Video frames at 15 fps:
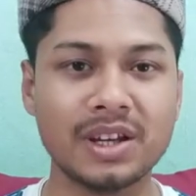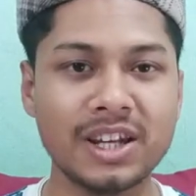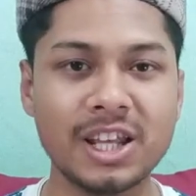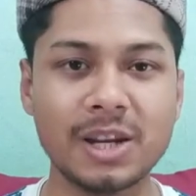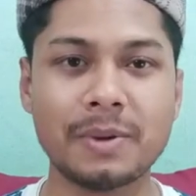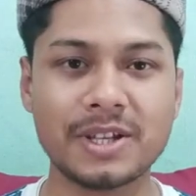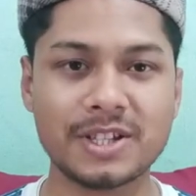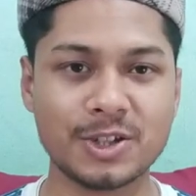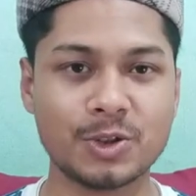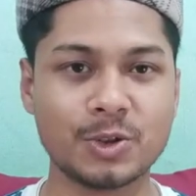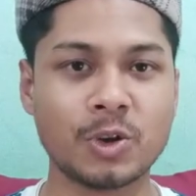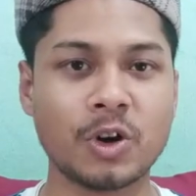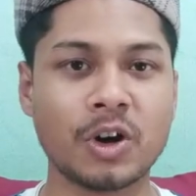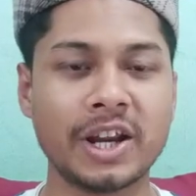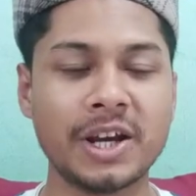নির্বাচিত
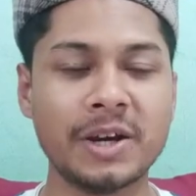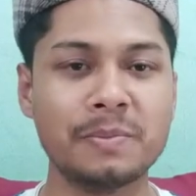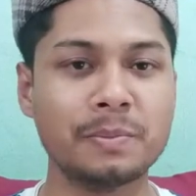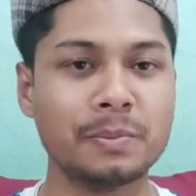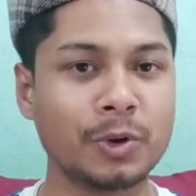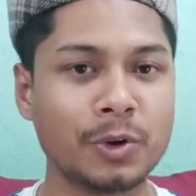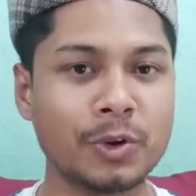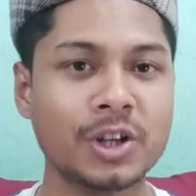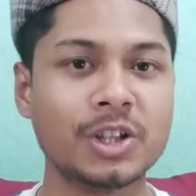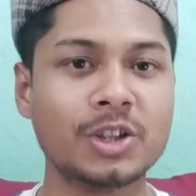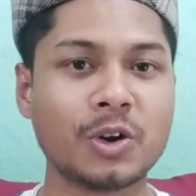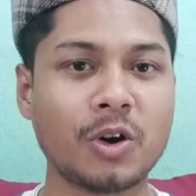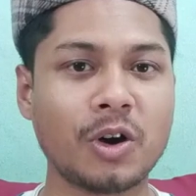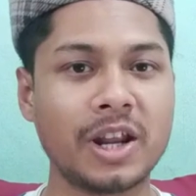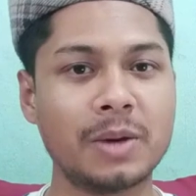করে মনোনীত
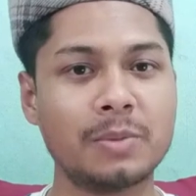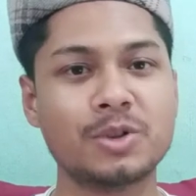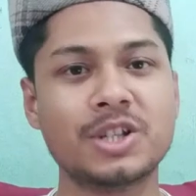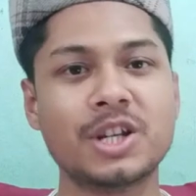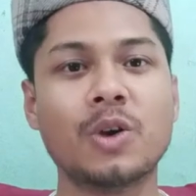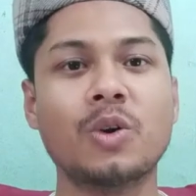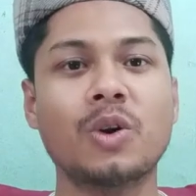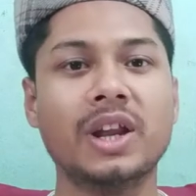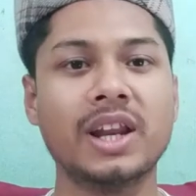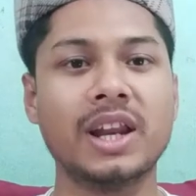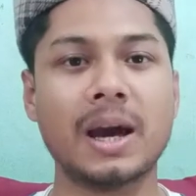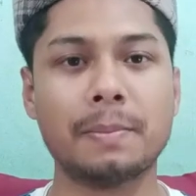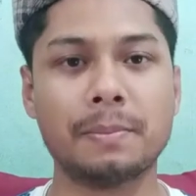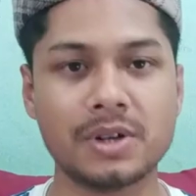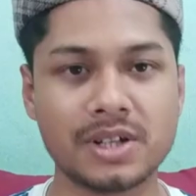করে এবং সে গোল্ডেন
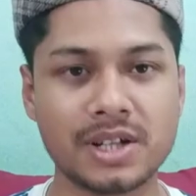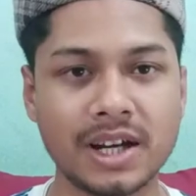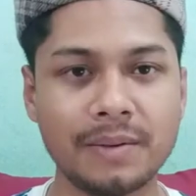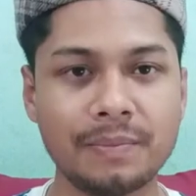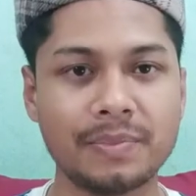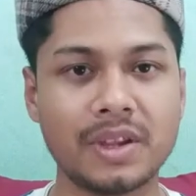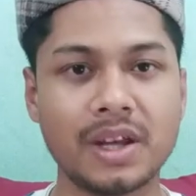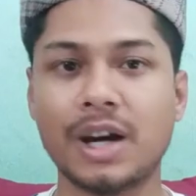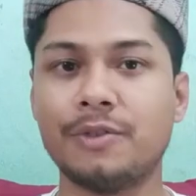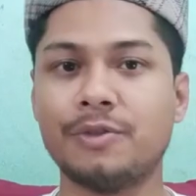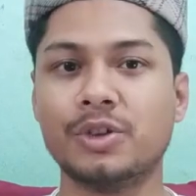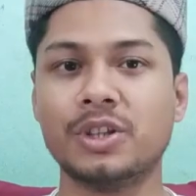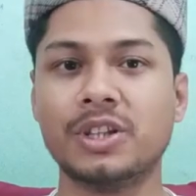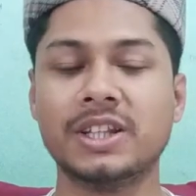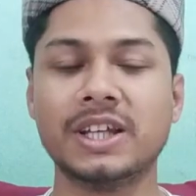অ্যাপেলটা
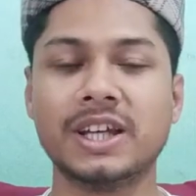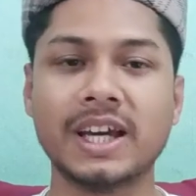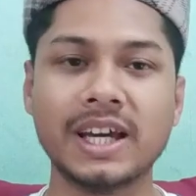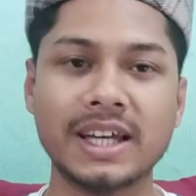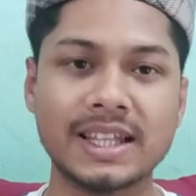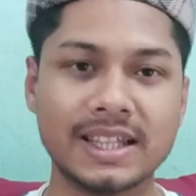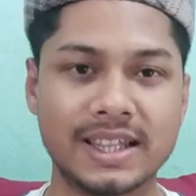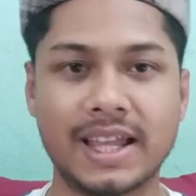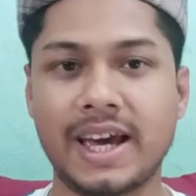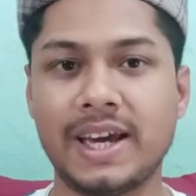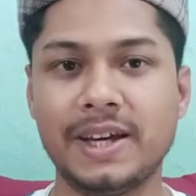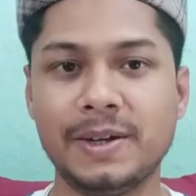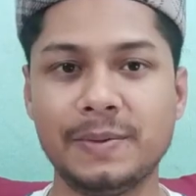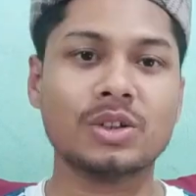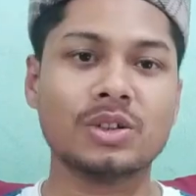আফ্রোদিতিকে
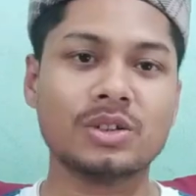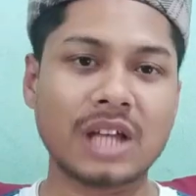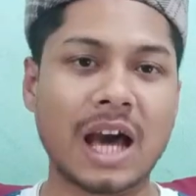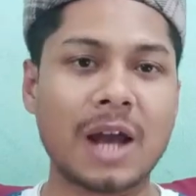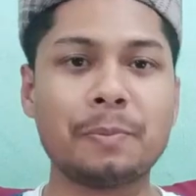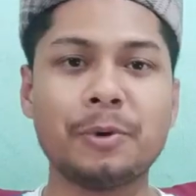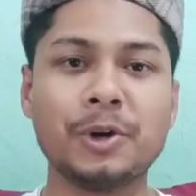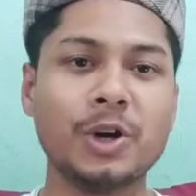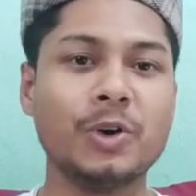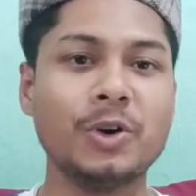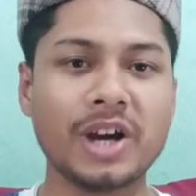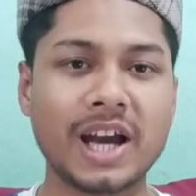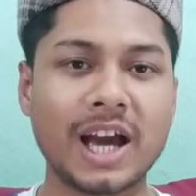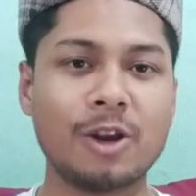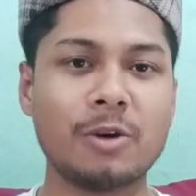দেয় তো তারপরে
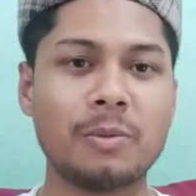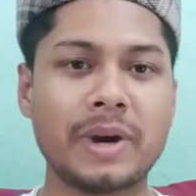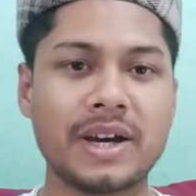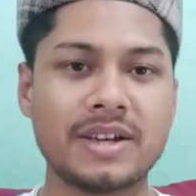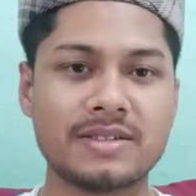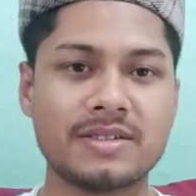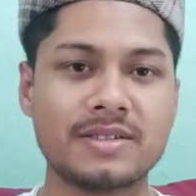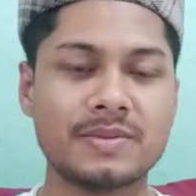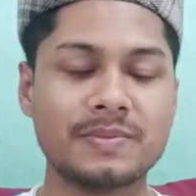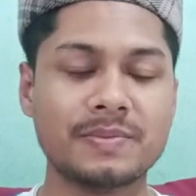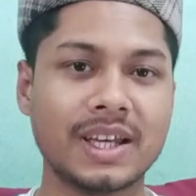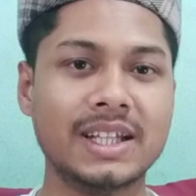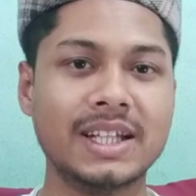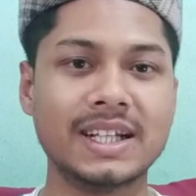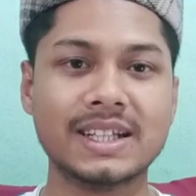হয়ে গেল ব্যাস
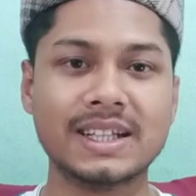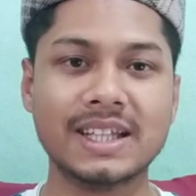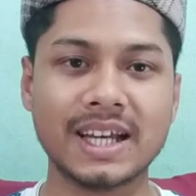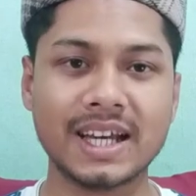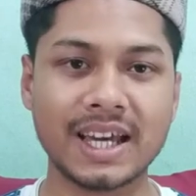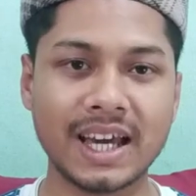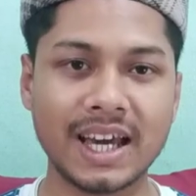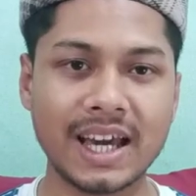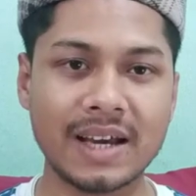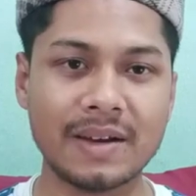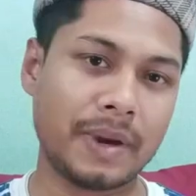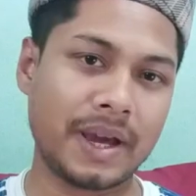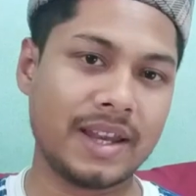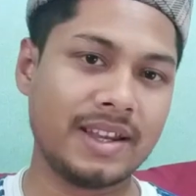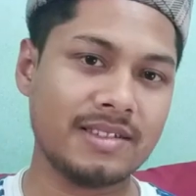এদিক থেকে
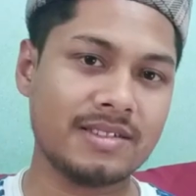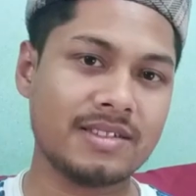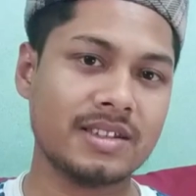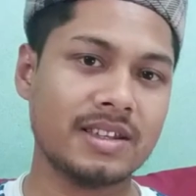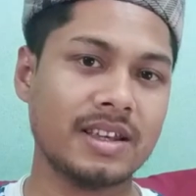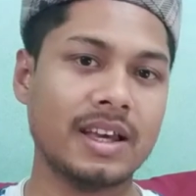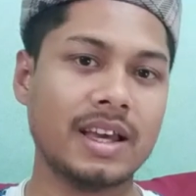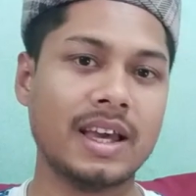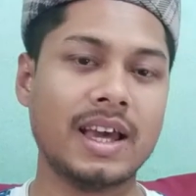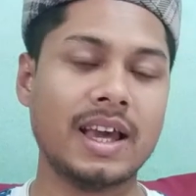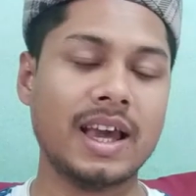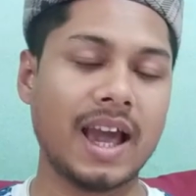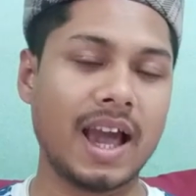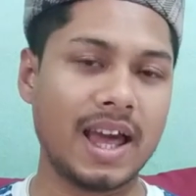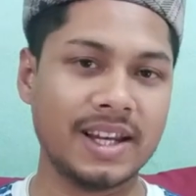প্যারিস
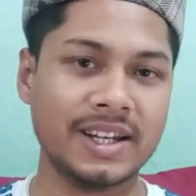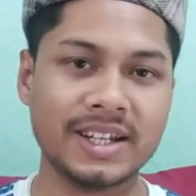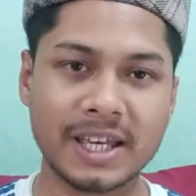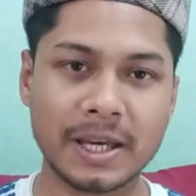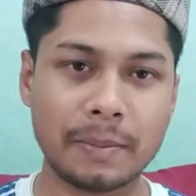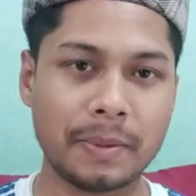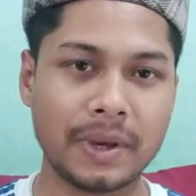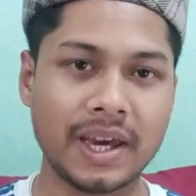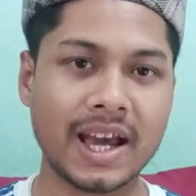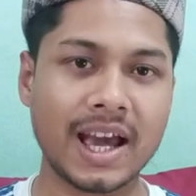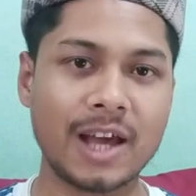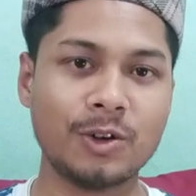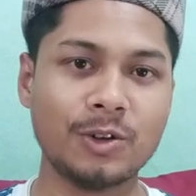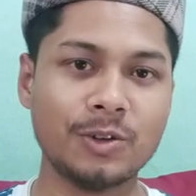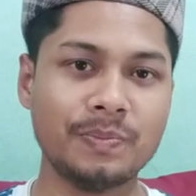হ্যালেনকে পেয়ে
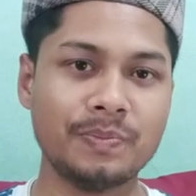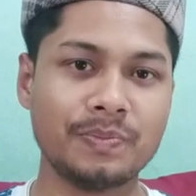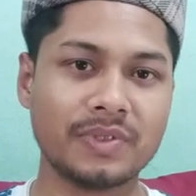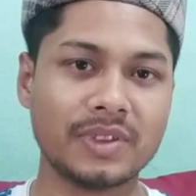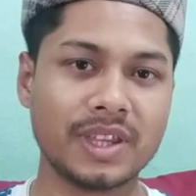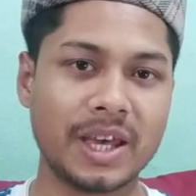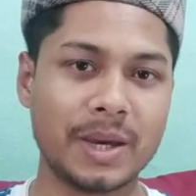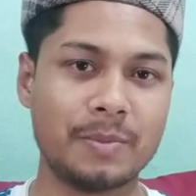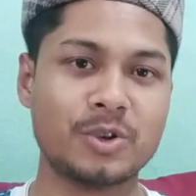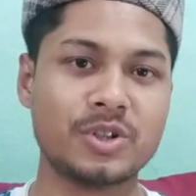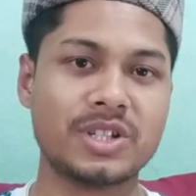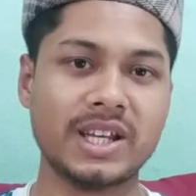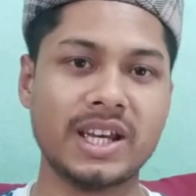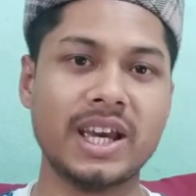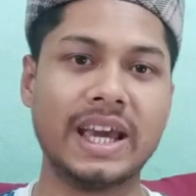গেল এবং
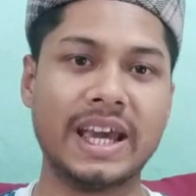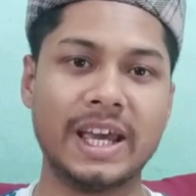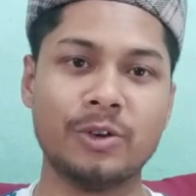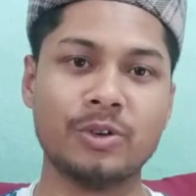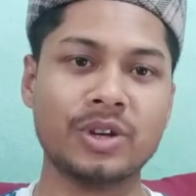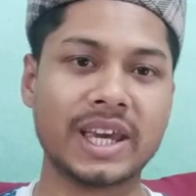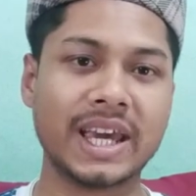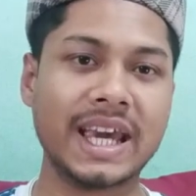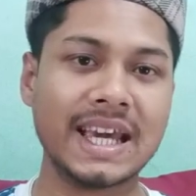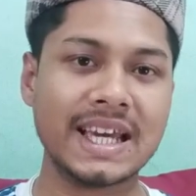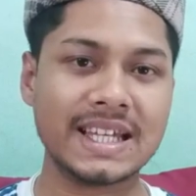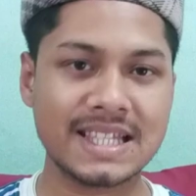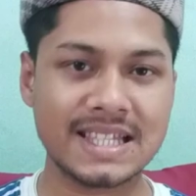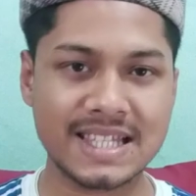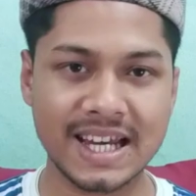সে এননকে
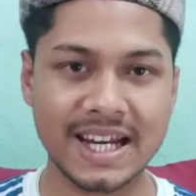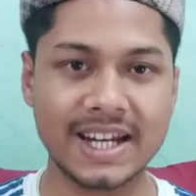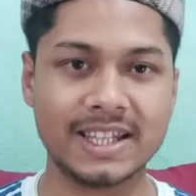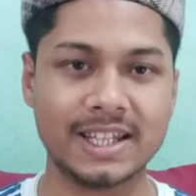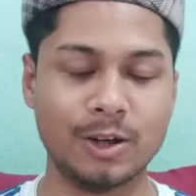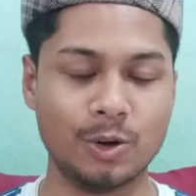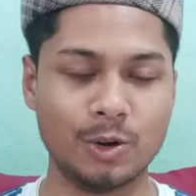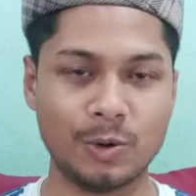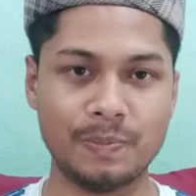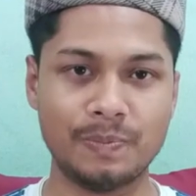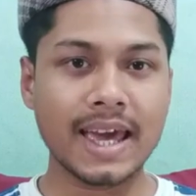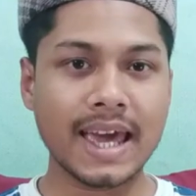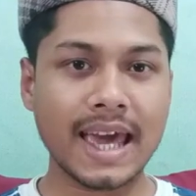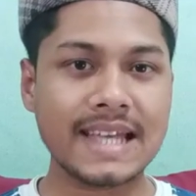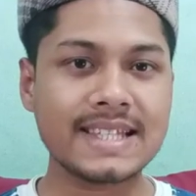ছেড়ে দিল
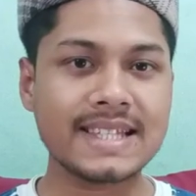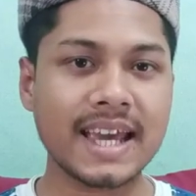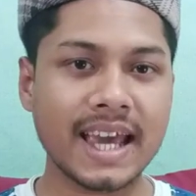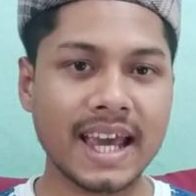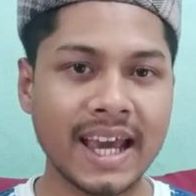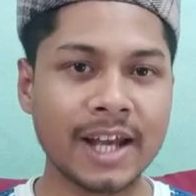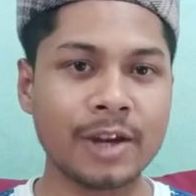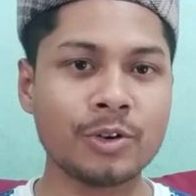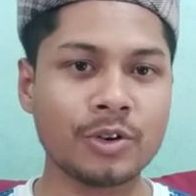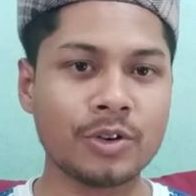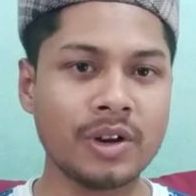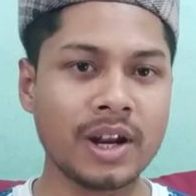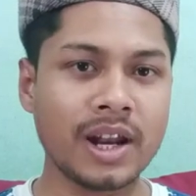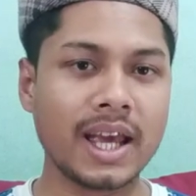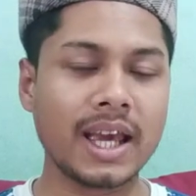এই যে
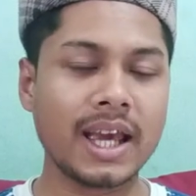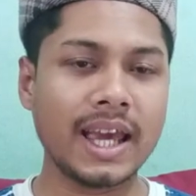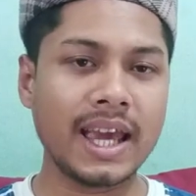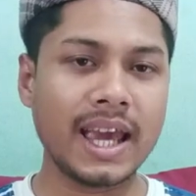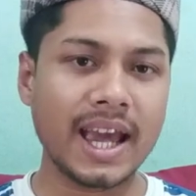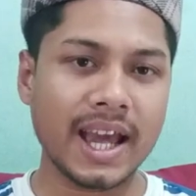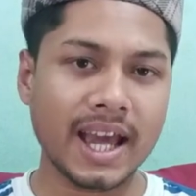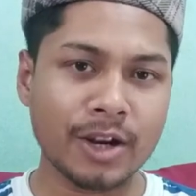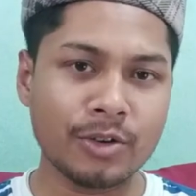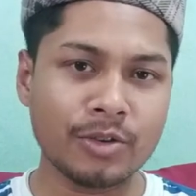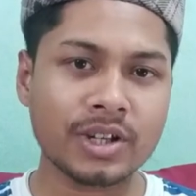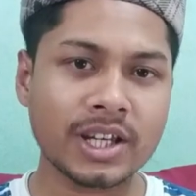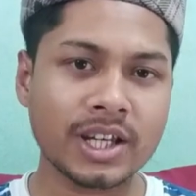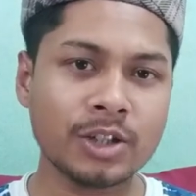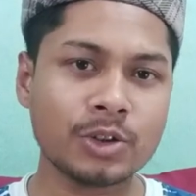এনন এই
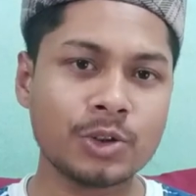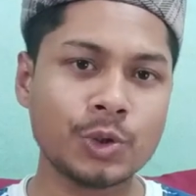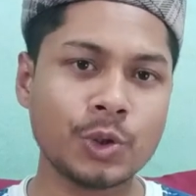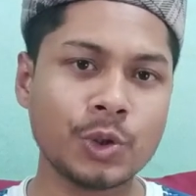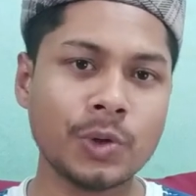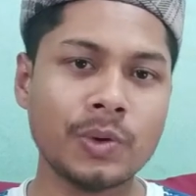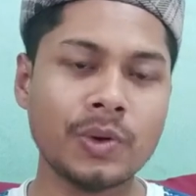অ্যানন কিন্তু